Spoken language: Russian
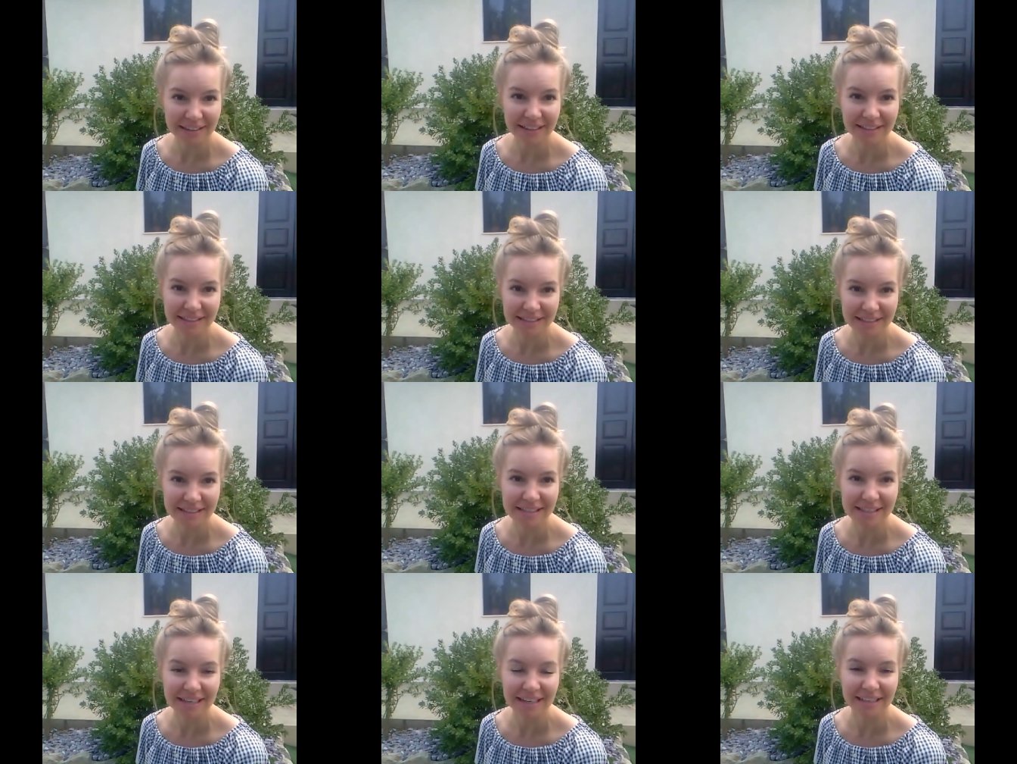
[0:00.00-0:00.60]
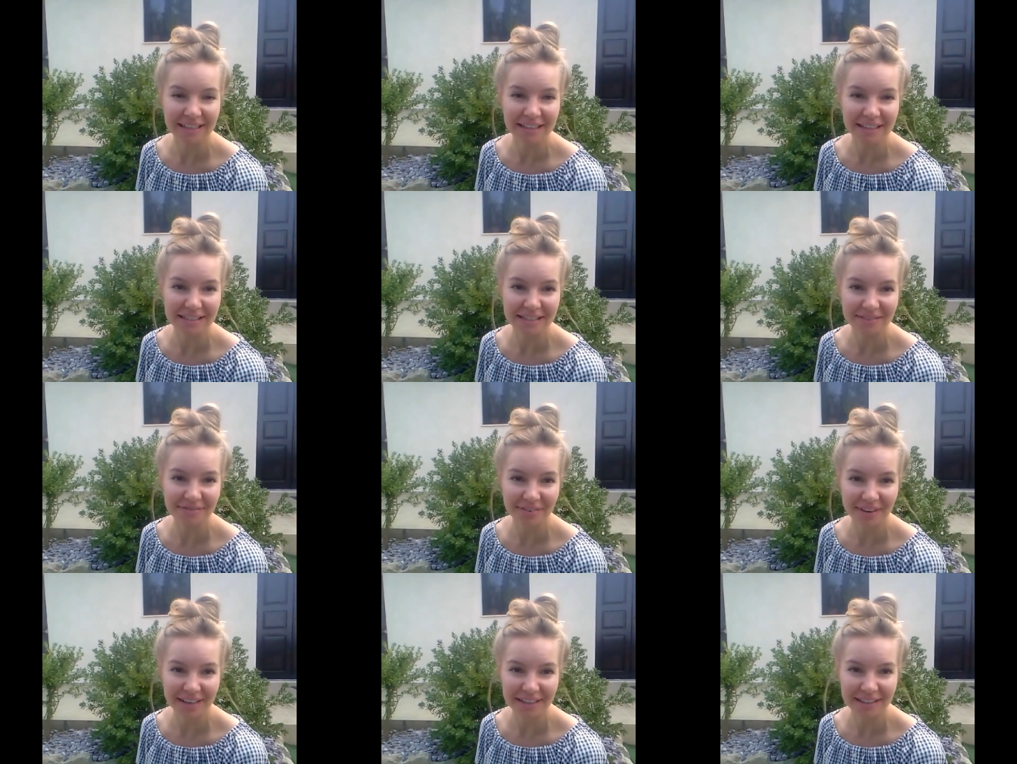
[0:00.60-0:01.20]
латинское
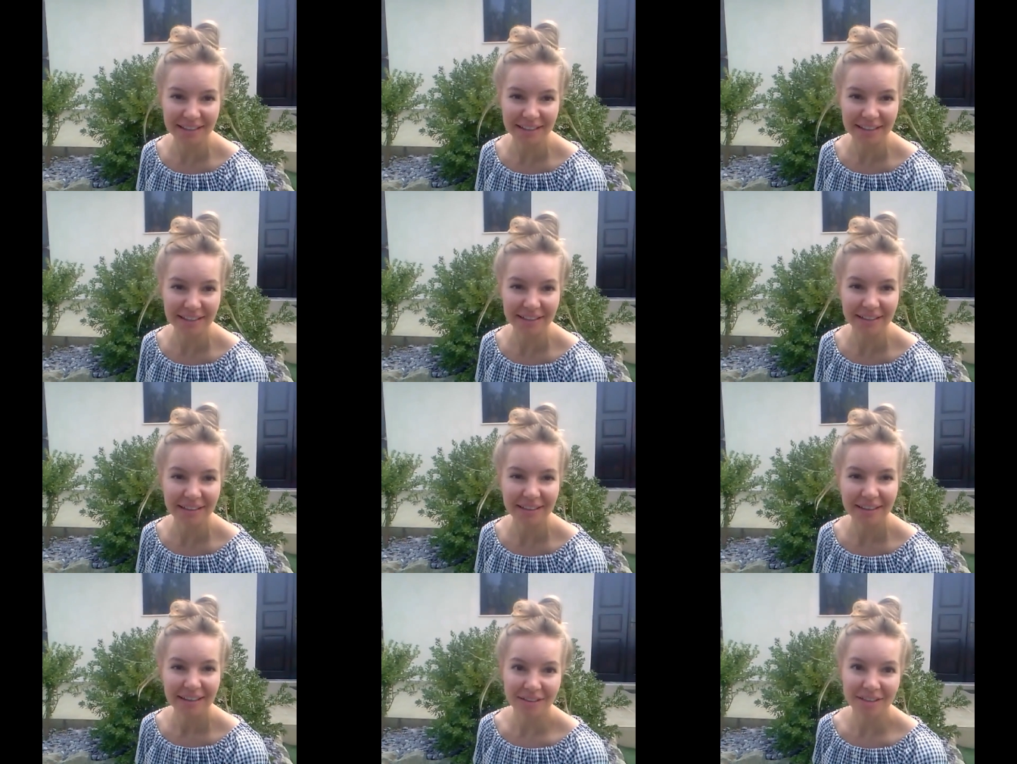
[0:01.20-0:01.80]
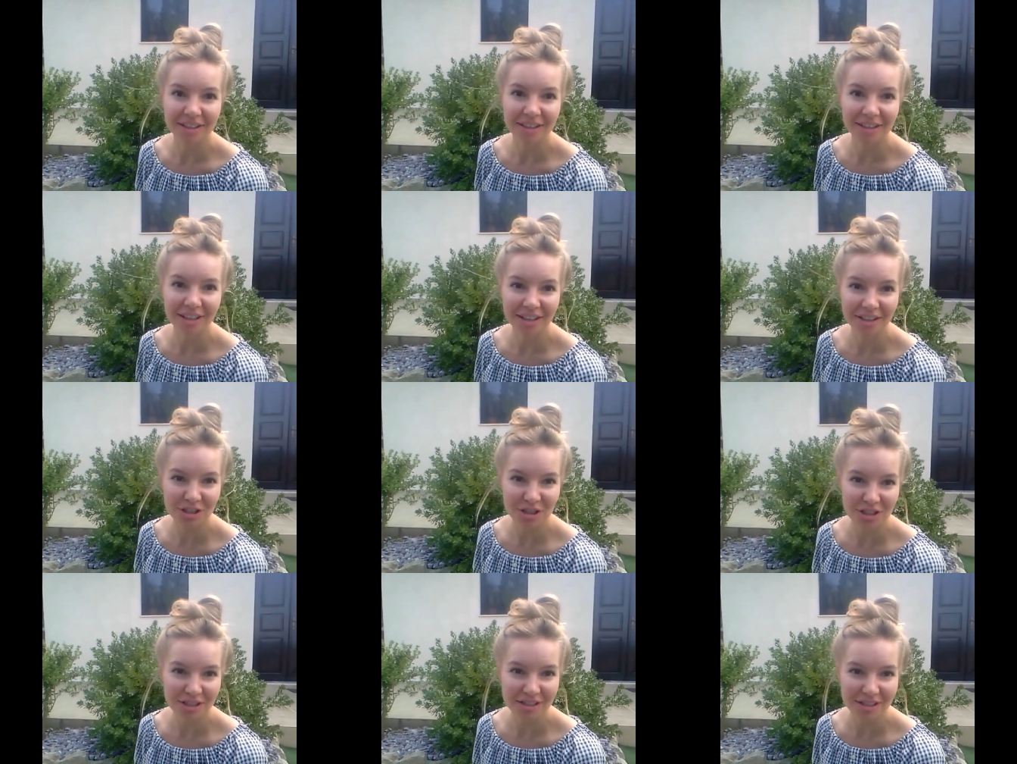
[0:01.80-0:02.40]
название от
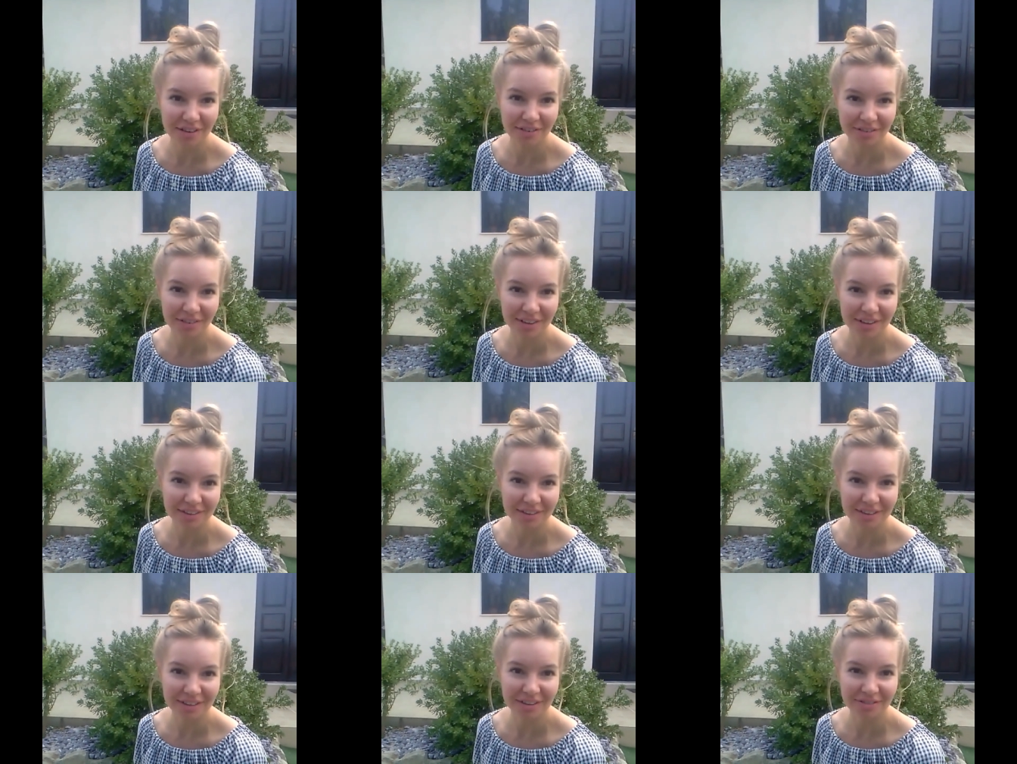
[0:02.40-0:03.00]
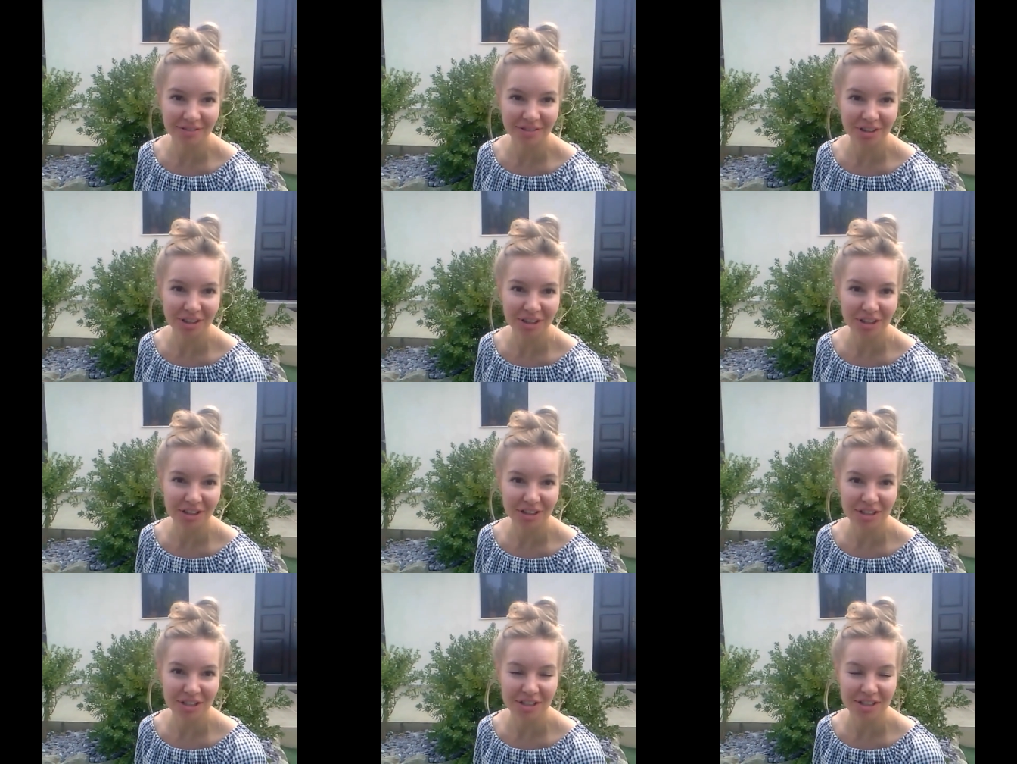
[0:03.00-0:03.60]
греческого, от
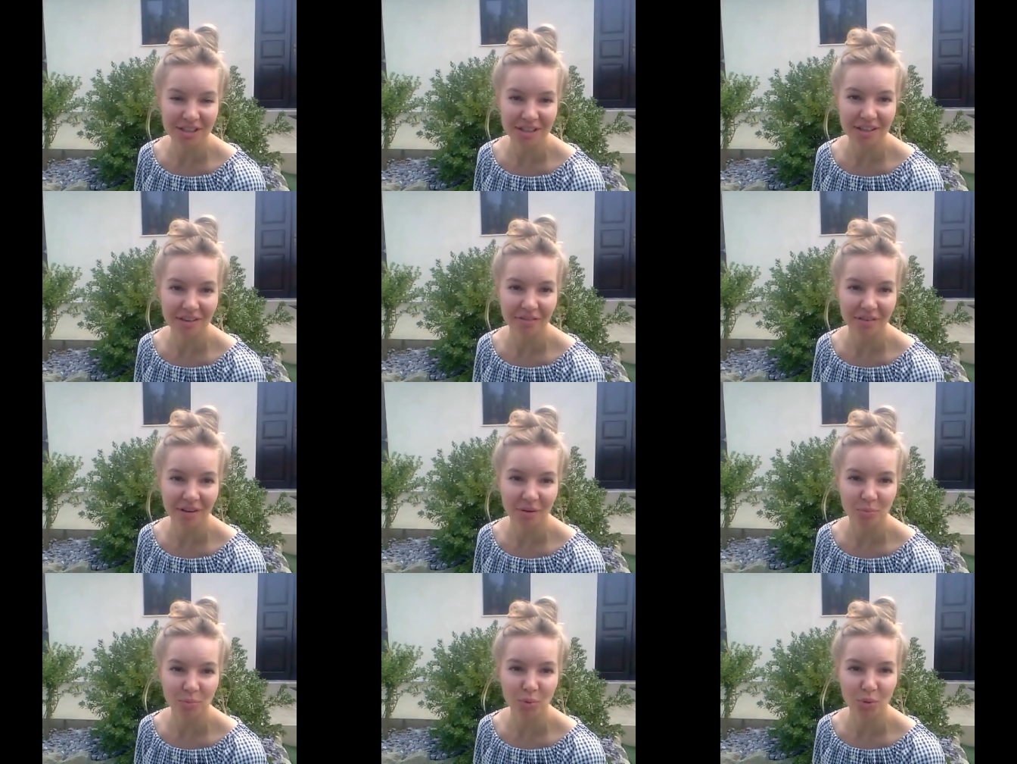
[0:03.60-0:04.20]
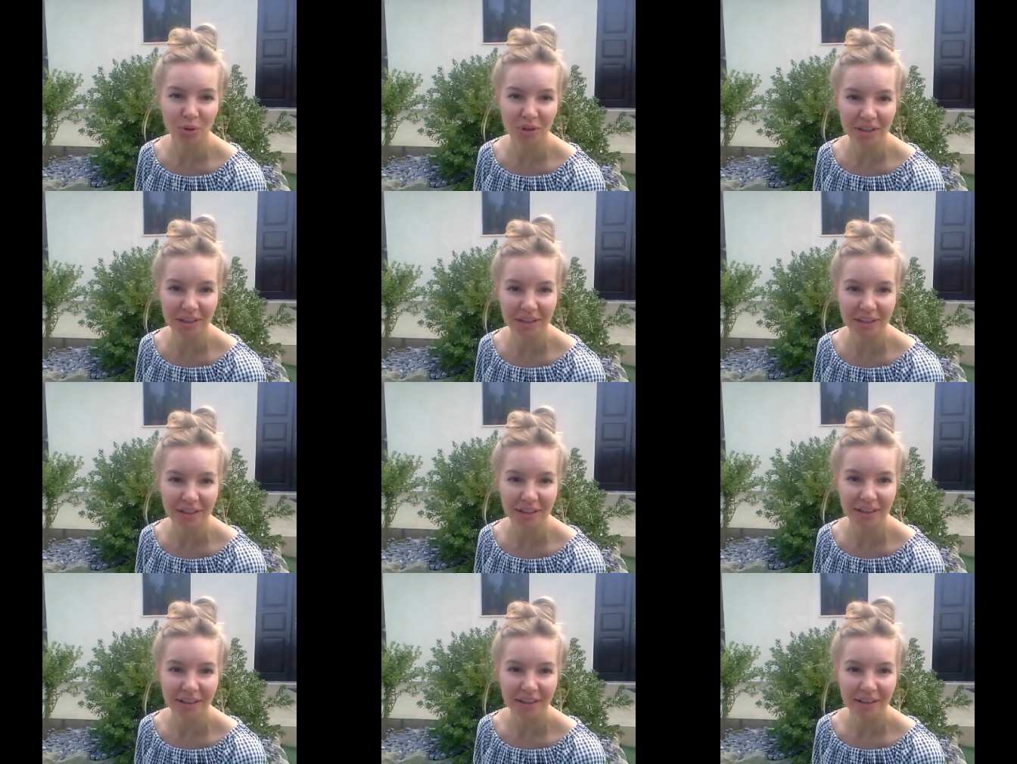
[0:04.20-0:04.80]
древнегреческого
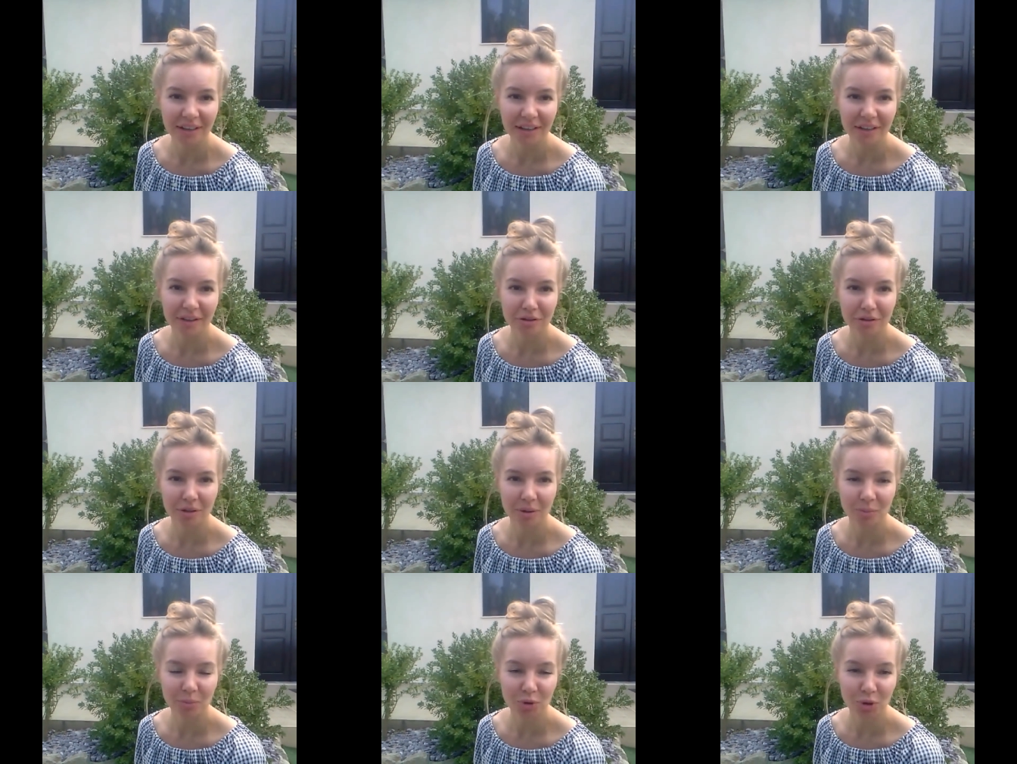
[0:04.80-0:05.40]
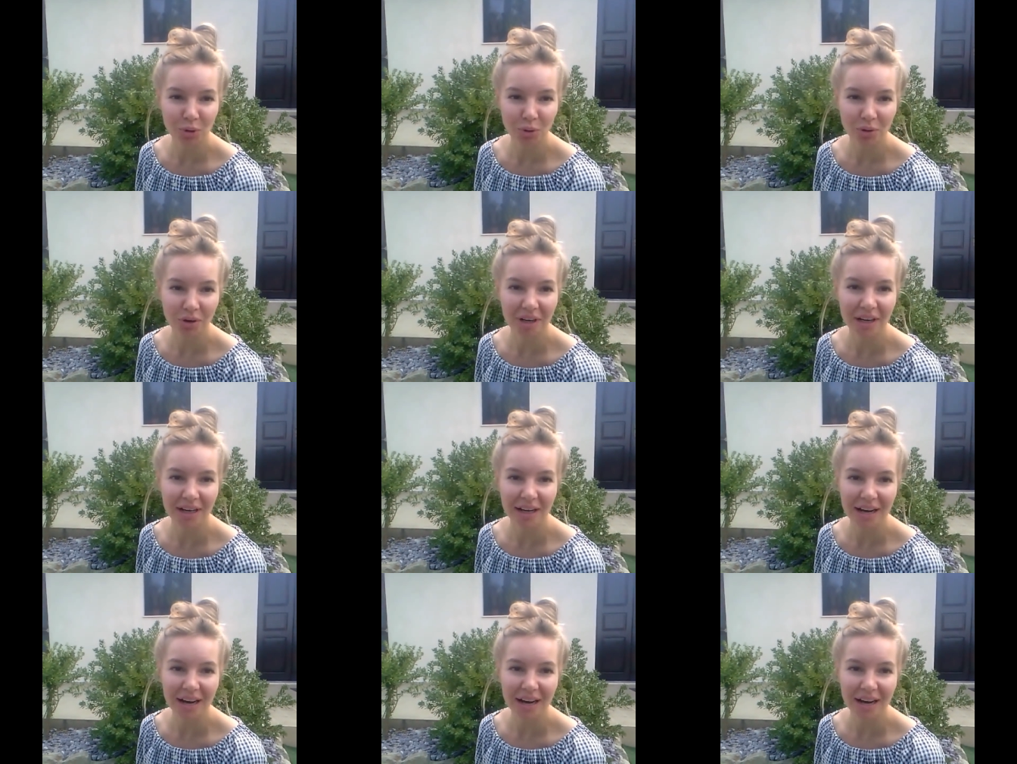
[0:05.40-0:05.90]
«поли» – это много,